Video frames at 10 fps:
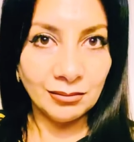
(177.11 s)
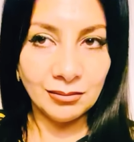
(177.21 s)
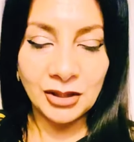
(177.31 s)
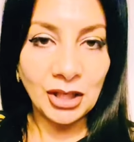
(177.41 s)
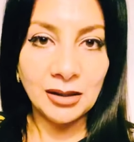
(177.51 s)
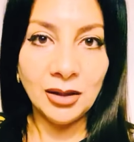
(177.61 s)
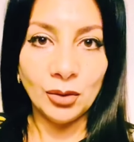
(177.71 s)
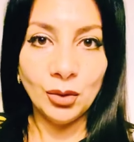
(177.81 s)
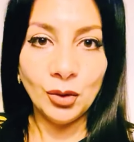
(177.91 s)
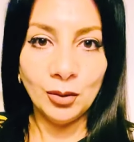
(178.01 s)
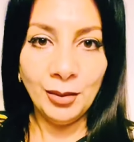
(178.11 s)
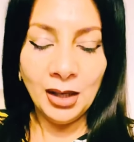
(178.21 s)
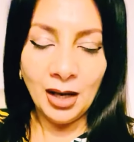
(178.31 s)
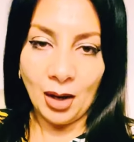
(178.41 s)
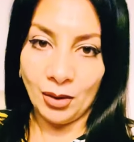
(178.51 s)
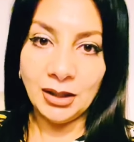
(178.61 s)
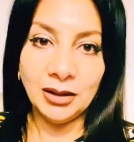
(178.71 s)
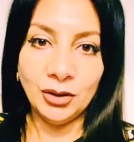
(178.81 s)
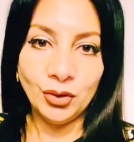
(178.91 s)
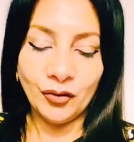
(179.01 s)
مش عايزة اقول لكم او اكيد
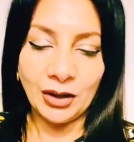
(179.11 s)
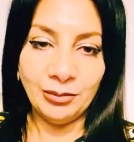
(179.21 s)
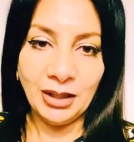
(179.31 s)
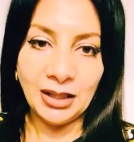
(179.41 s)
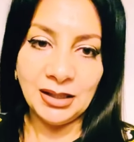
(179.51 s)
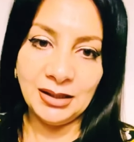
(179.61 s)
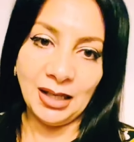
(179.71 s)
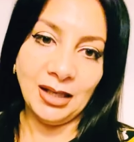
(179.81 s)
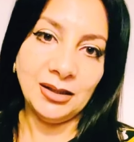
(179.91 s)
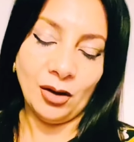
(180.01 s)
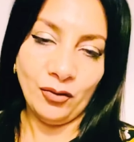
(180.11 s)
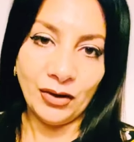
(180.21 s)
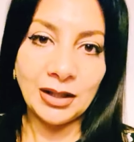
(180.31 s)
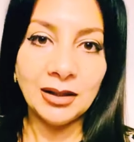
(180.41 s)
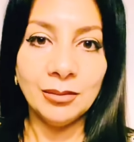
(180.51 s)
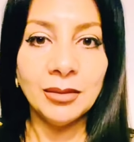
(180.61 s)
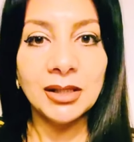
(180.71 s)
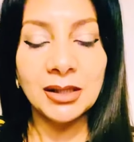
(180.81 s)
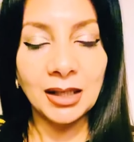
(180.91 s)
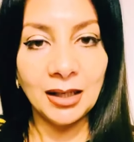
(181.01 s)
انتوا فاهمين ازاي سوف يتم
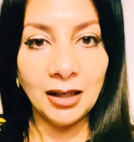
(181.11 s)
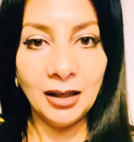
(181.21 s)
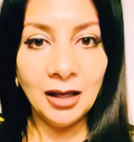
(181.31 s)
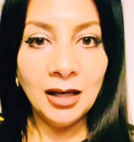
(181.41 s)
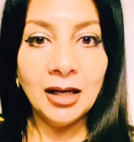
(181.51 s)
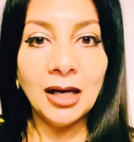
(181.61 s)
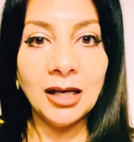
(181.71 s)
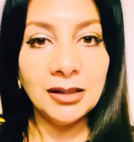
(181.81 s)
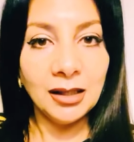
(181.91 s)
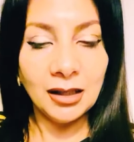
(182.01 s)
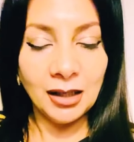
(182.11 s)
استغلال هذا